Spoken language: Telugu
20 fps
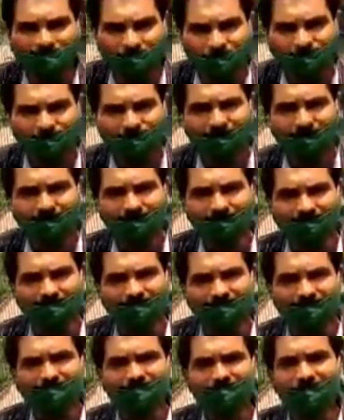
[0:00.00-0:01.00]
తీసుకోవాలని
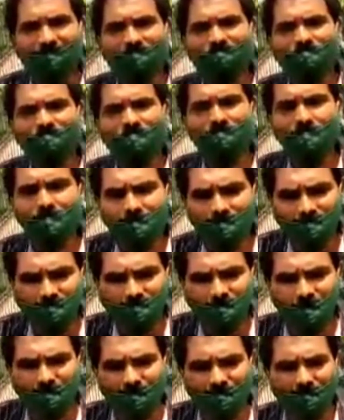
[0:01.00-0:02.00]
నేను
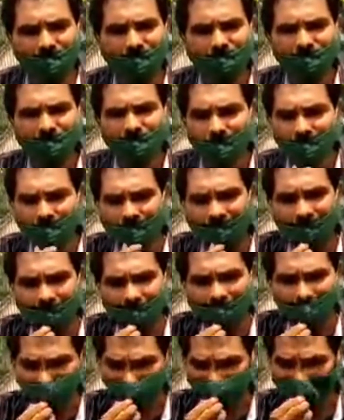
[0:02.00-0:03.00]
తెలియజేస్తున్నాను అంటే
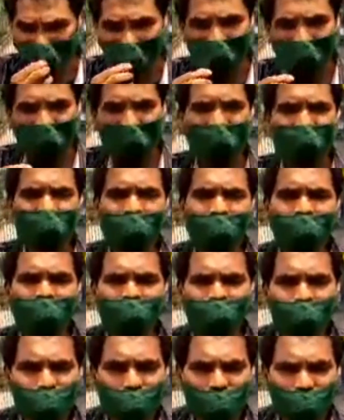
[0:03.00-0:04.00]
రాజకీయ
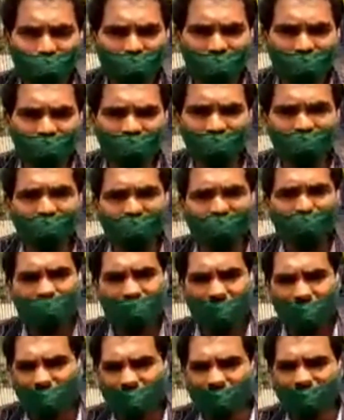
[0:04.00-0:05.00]
నాయకులు ఒక విధం
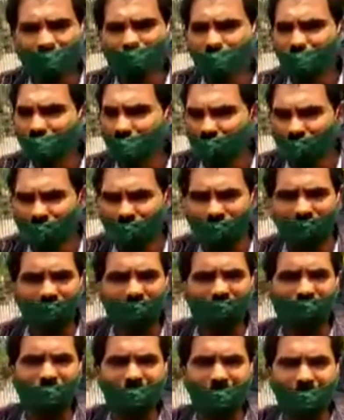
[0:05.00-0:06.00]
సామాన్య ప్రజలకు ఒక
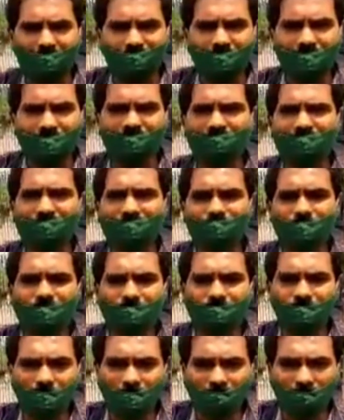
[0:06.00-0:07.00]
న్యాయమా అని నేను
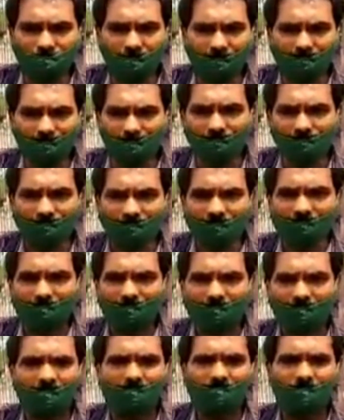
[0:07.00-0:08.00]
ప్రశ్నిస్తున్నాను
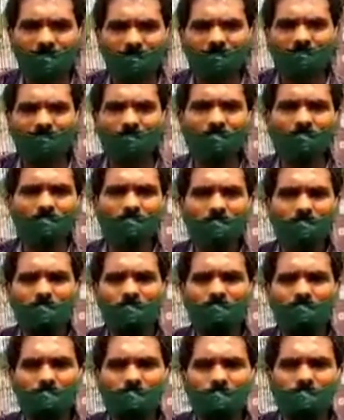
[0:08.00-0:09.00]
సీఎం గారు
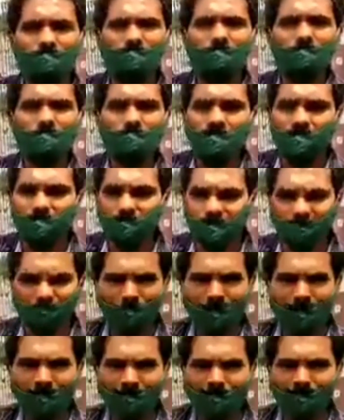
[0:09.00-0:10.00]
ఇంతకుముందు మనకు
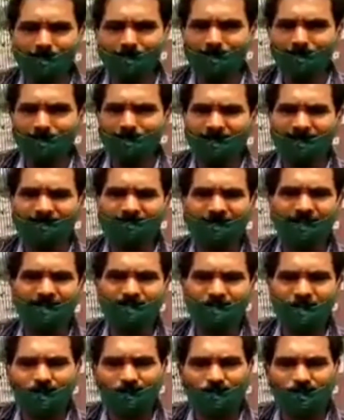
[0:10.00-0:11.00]
చెప్పారు లక్షల
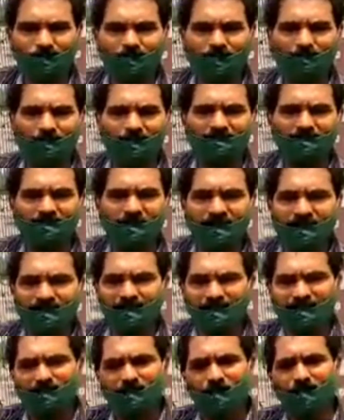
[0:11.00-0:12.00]
కోట్లున్న మంచిదే
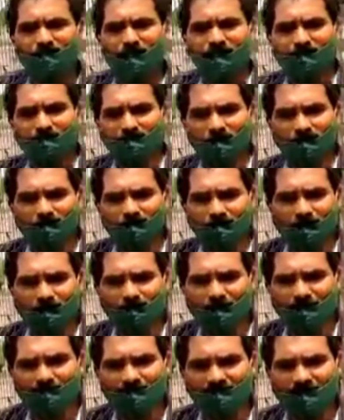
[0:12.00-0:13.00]
కోటాను కోట్లున్న
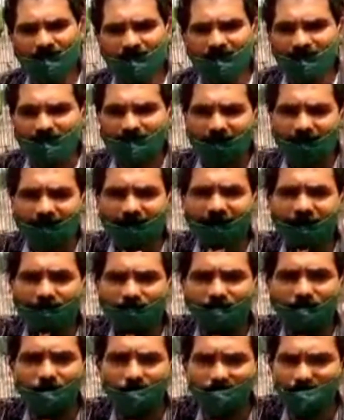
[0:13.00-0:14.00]
మంచిదే కరోనా
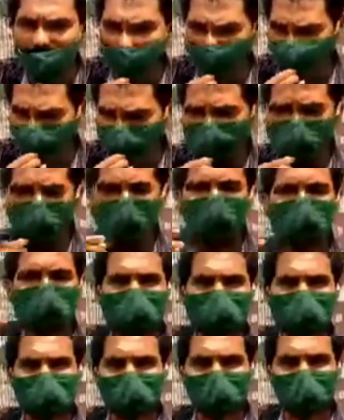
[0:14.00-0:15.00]
సోకితే
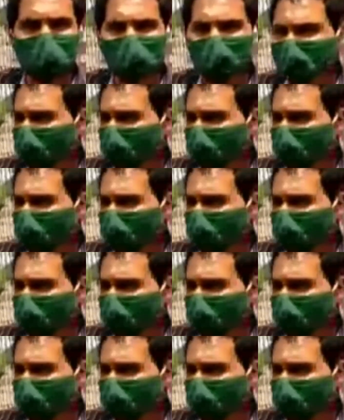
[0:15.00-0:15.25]
ఖచ్చితంగా